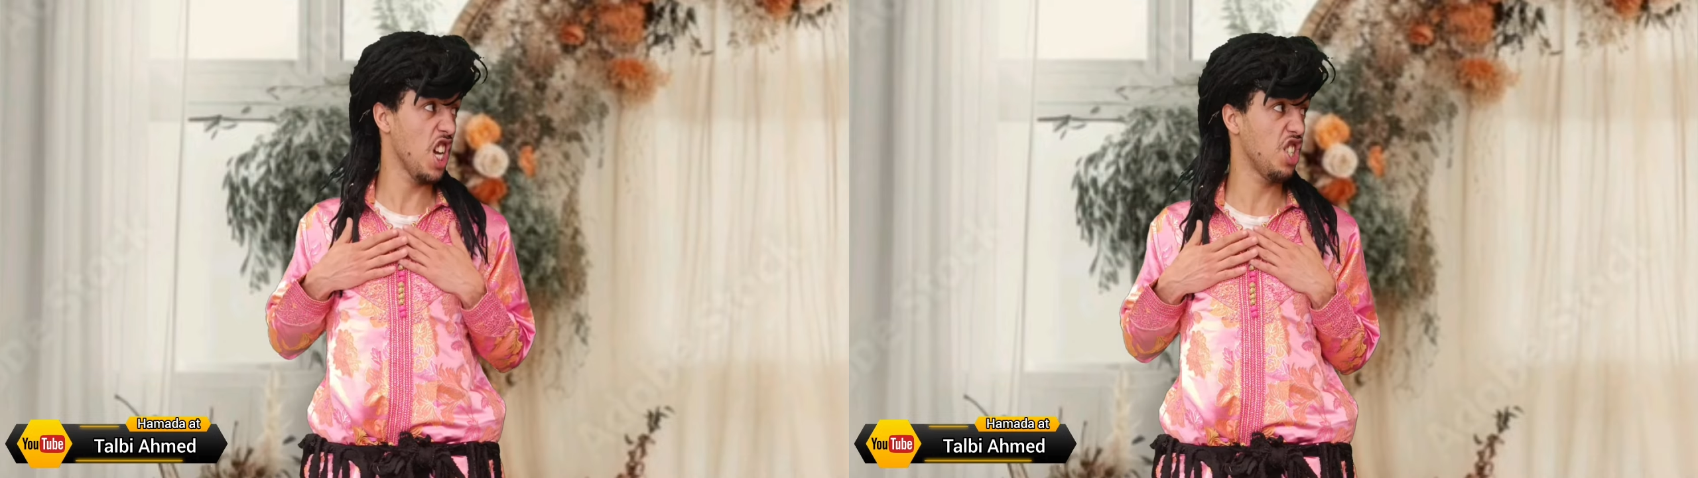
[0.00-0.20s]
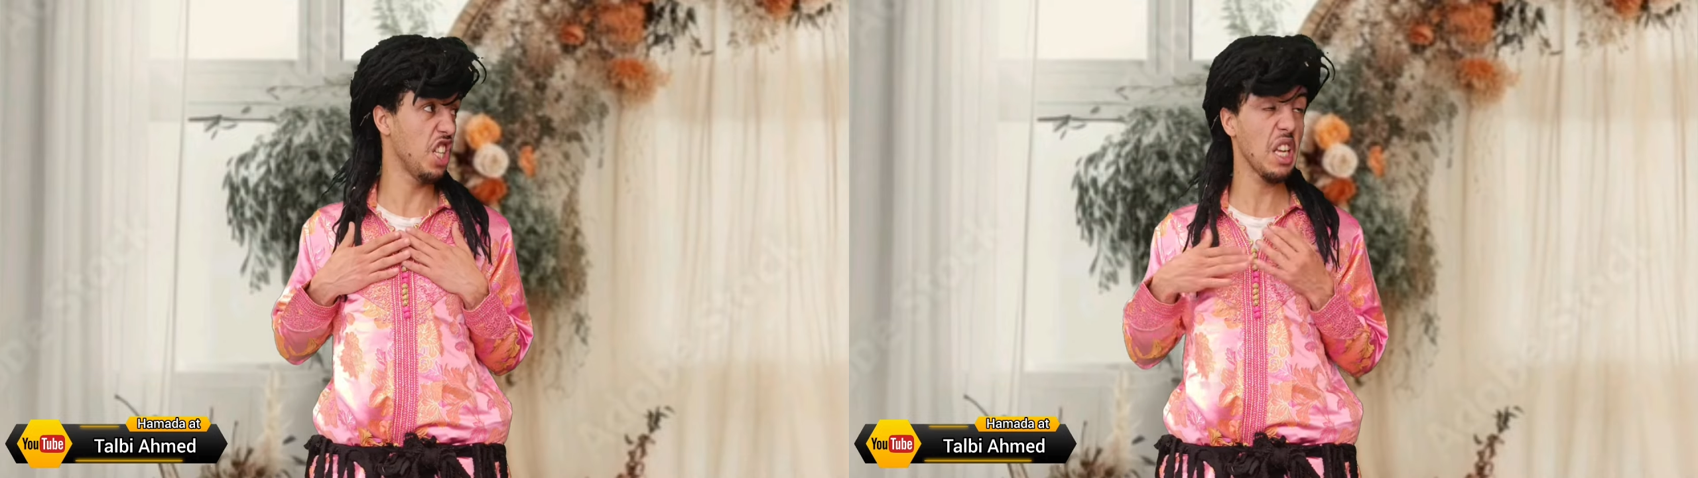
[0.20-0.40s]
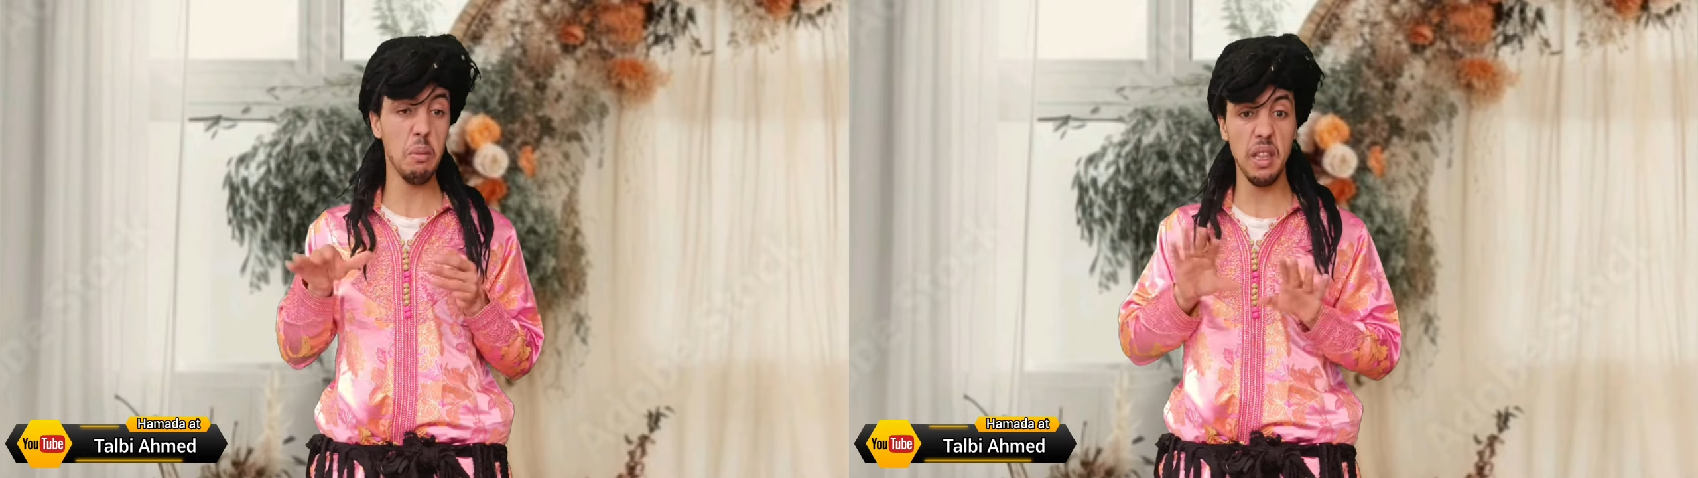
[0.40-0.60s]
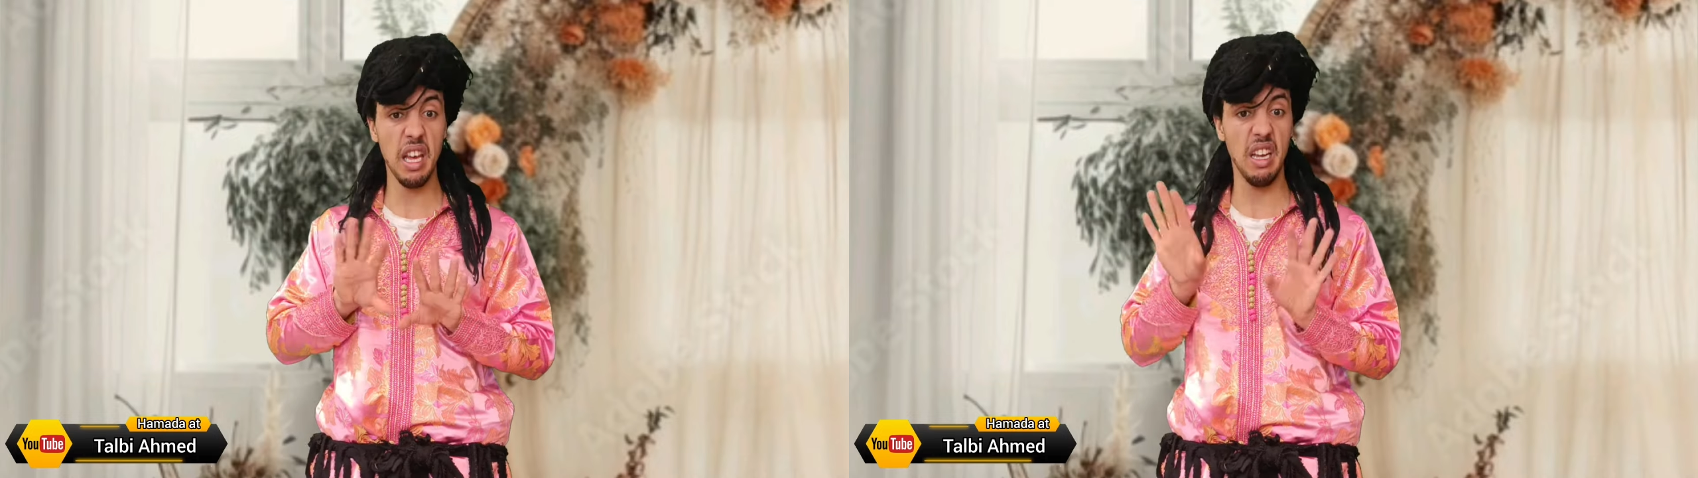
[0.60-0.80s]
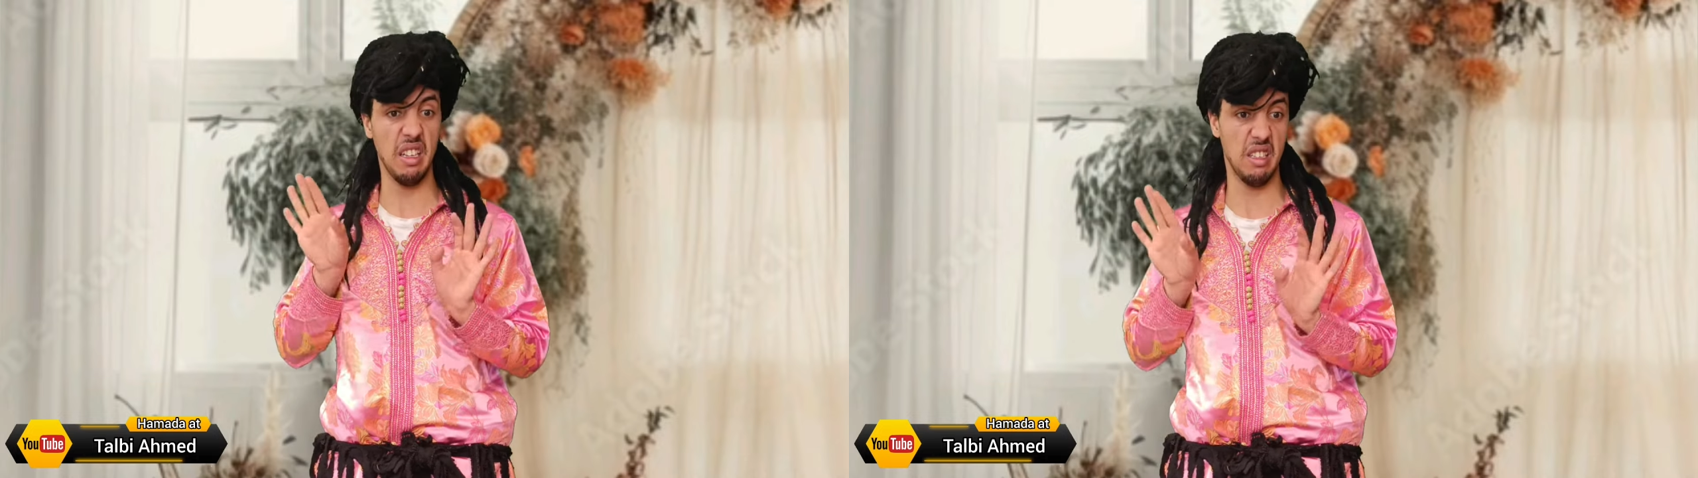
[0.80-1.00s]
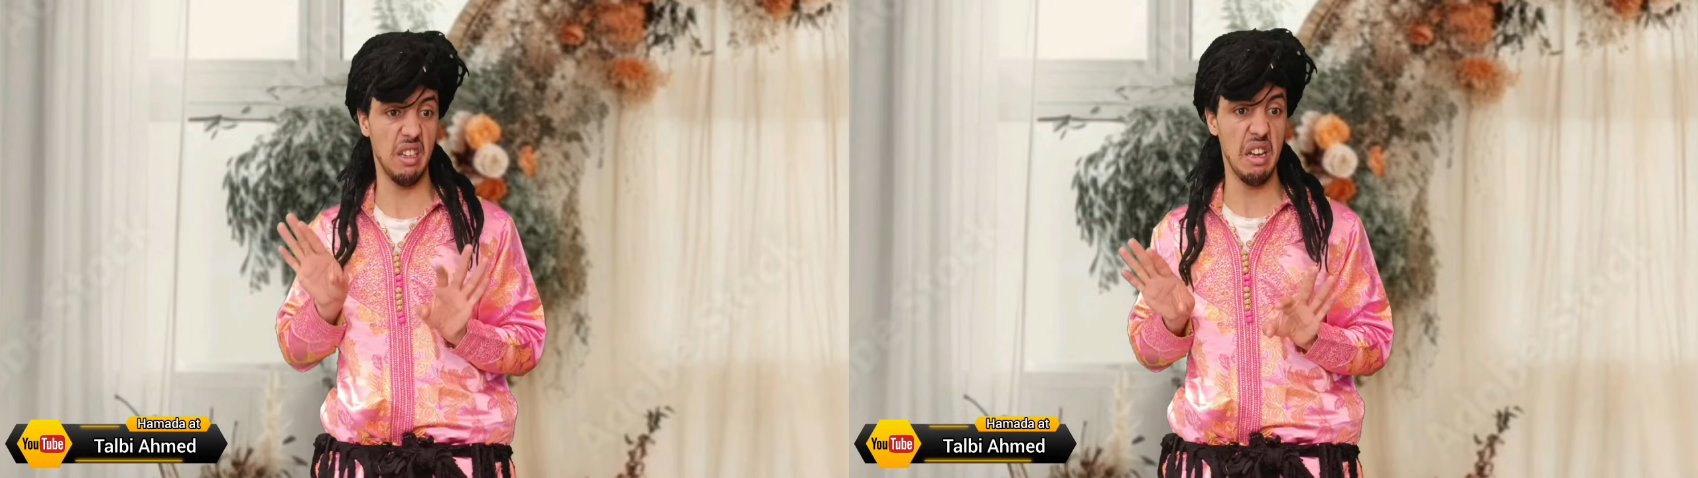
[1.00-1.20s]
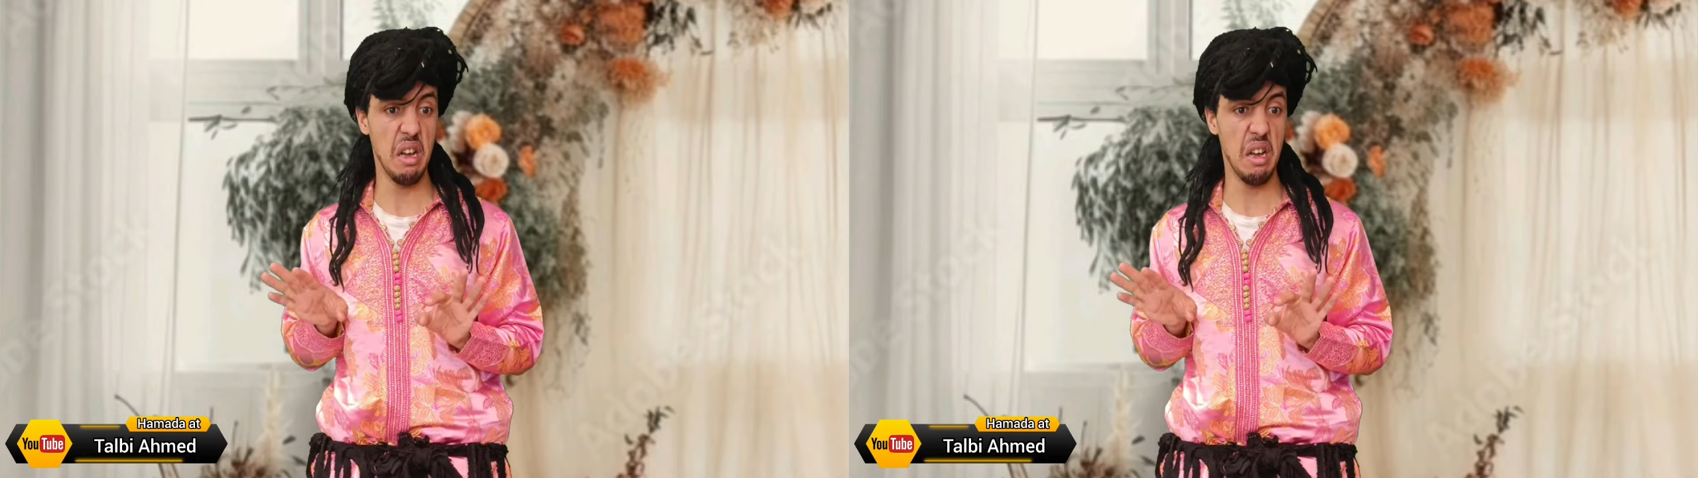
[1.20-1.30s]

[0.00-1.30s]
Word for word: حاجه هنايا ما لقيتش